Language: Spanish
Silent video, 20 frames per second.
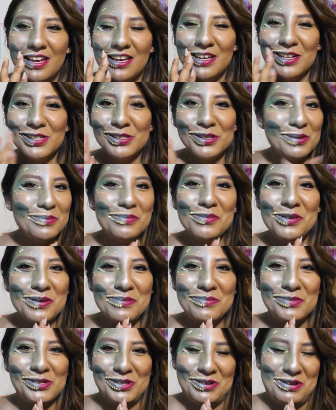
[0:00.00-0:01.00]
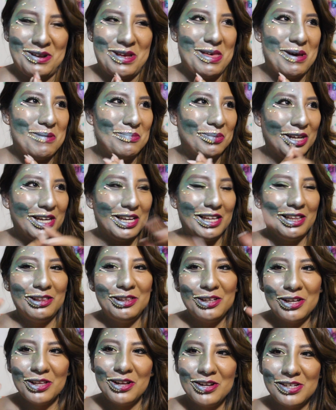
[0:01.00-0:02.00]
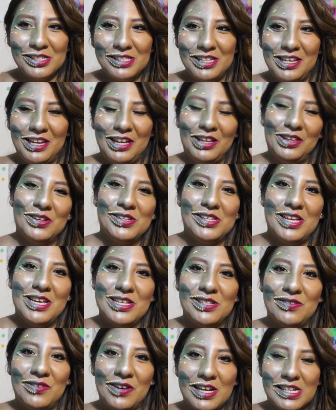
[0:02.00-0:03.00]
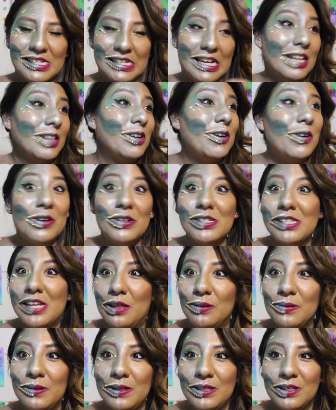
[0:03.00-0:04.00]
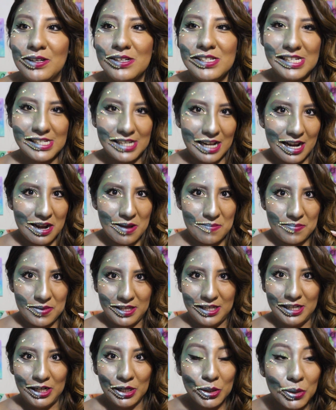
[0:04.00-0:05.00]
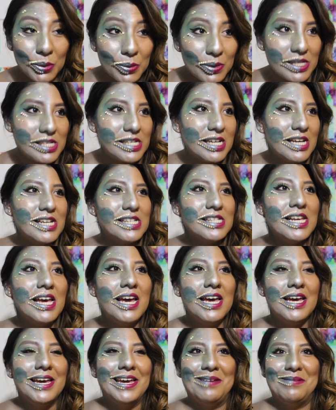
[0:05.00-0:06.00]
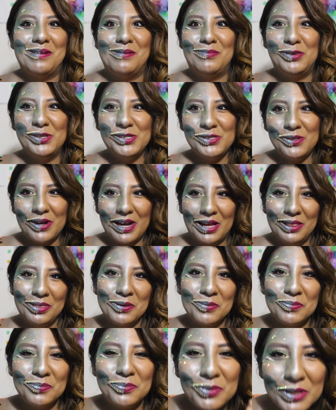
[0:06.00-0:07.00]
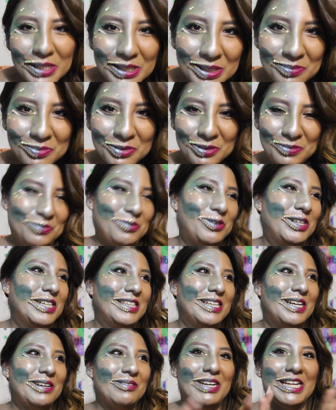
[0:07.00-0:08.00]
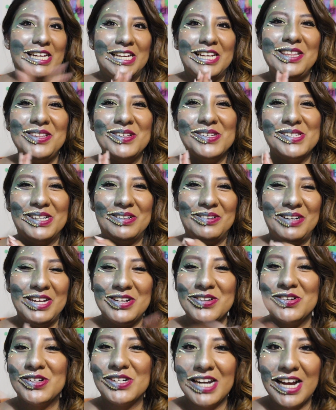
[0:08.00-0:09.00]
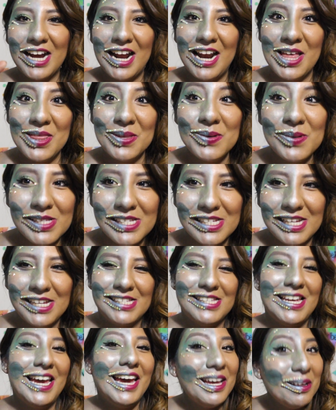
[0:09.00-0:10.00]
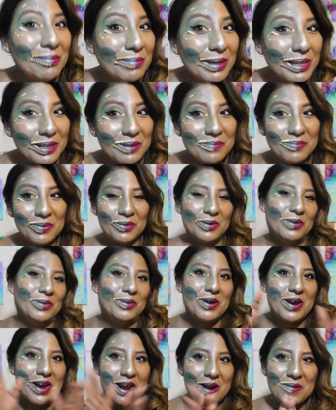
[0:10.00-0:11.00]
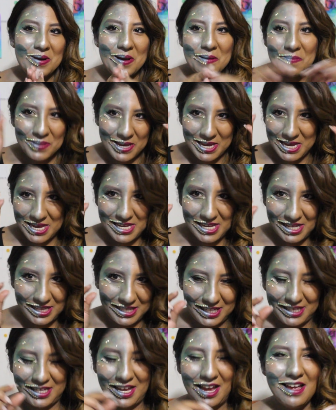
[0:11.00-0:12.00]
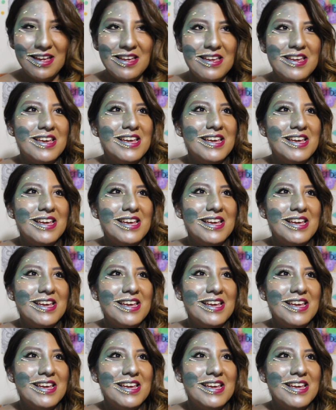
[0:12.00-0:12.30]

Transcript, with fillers: y estoy muy emocionada porque todos los niñitos se disfrazan o los adultos y salen a pedir dulces y vamos tocando puerta por puerta a ver quién nos abre y nos regala dulces. En mi tiempo cuando yo era una pequeñitita